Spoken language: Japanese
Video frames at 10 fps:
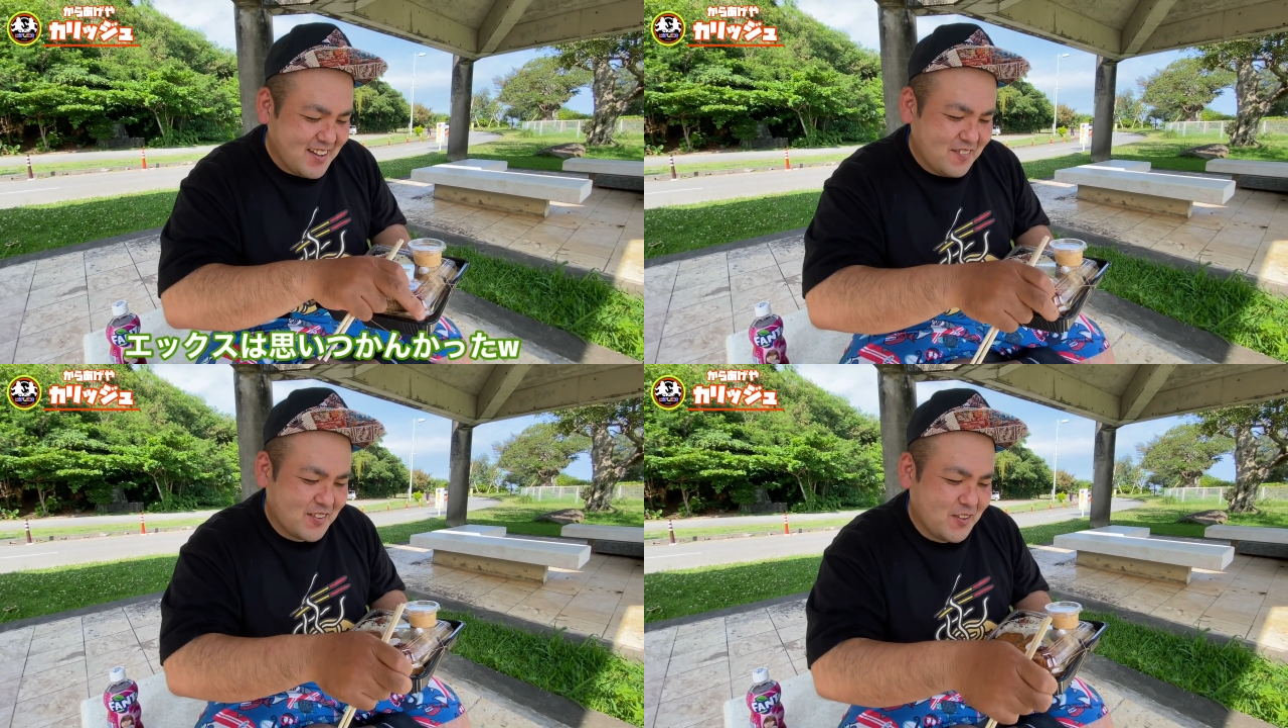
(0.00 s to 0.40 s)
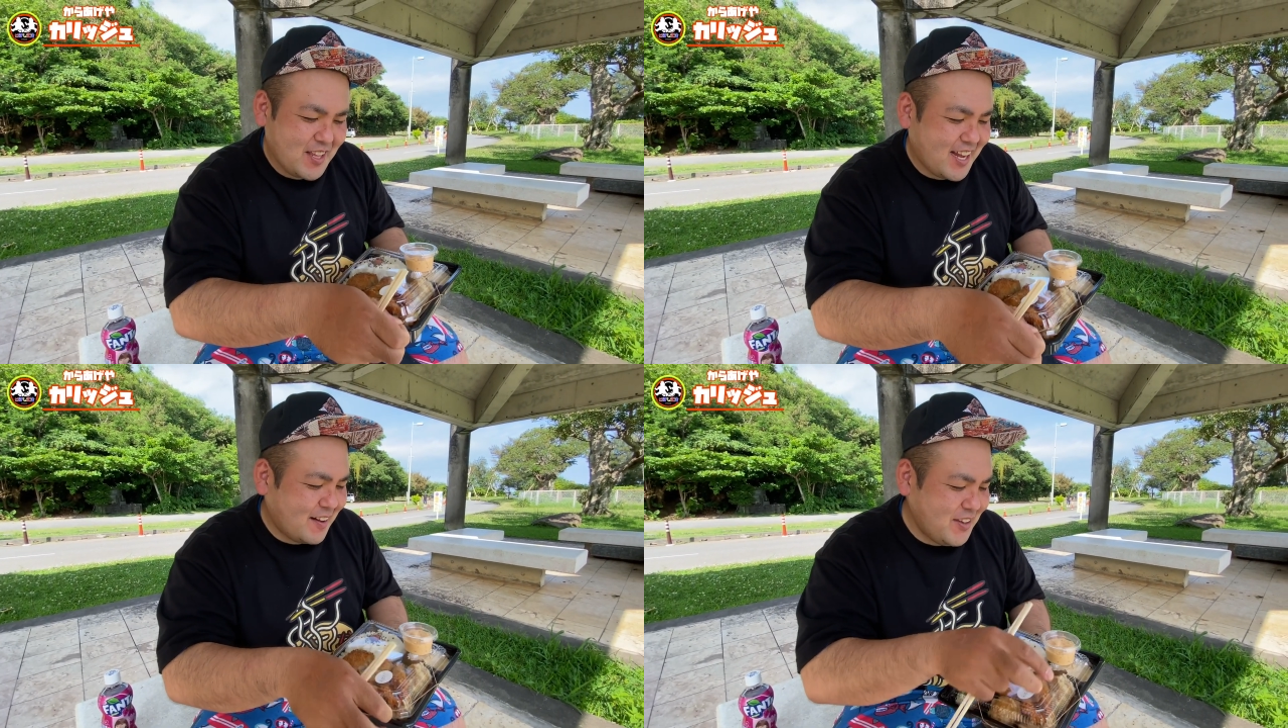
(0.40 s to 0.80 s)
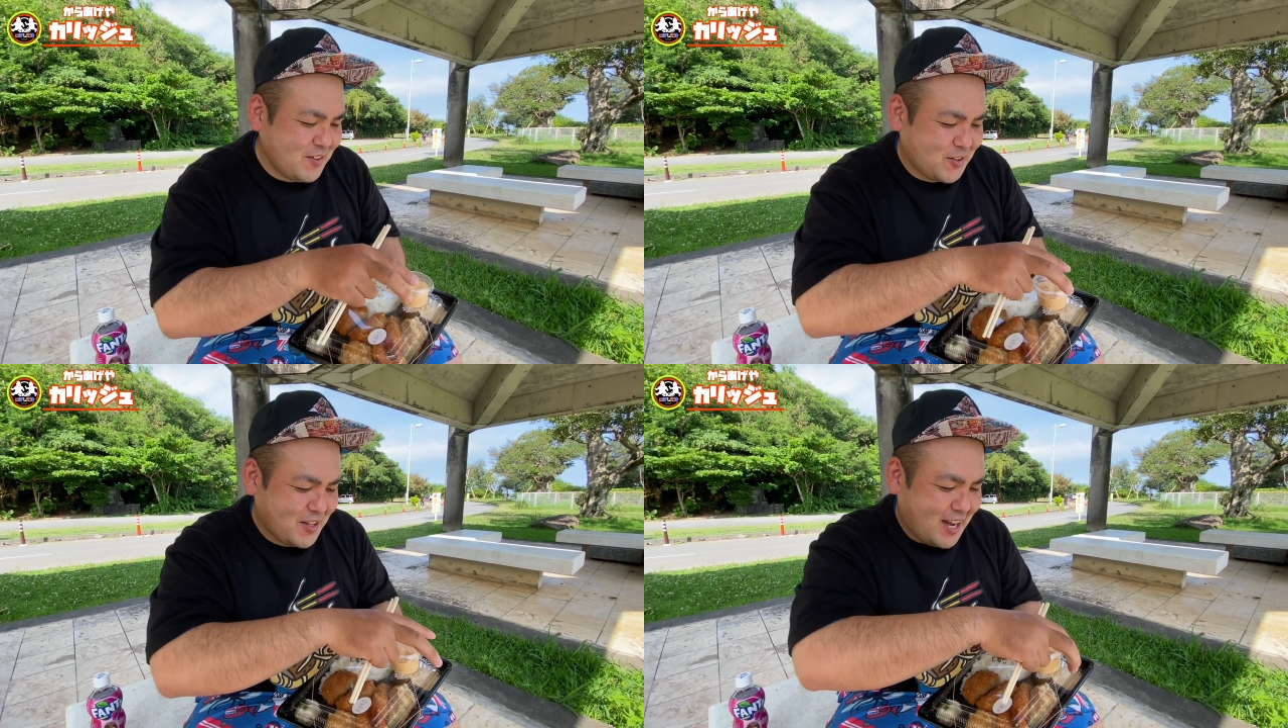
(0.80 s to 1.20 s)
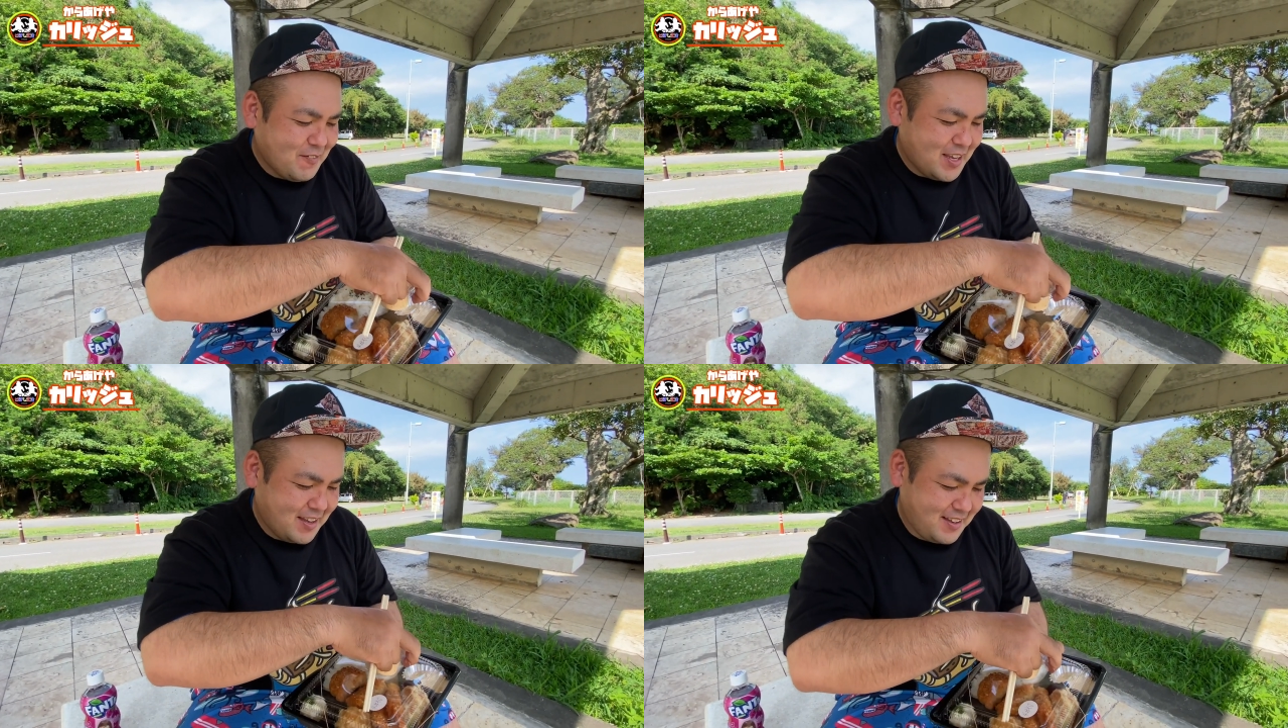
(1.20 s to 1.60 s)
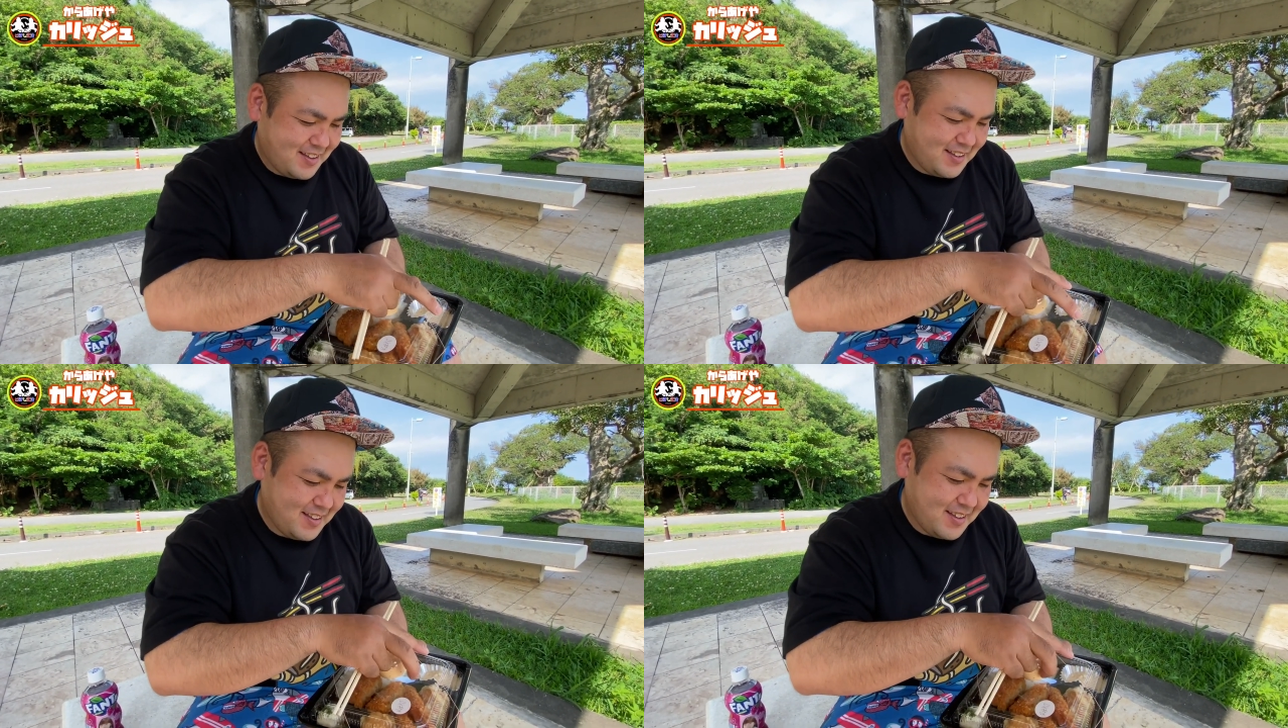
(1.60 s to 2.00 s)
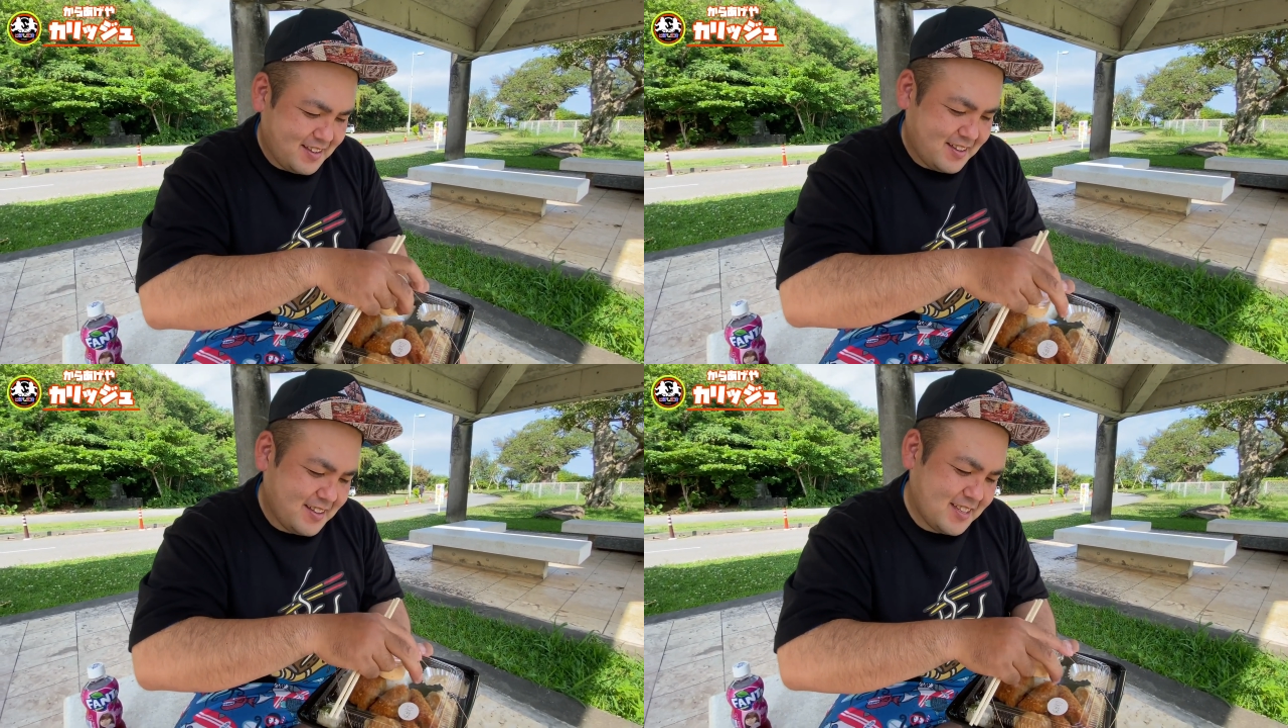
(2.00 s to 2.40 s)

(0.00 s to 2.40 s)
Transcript: もうどでかみによどでかみに。おお。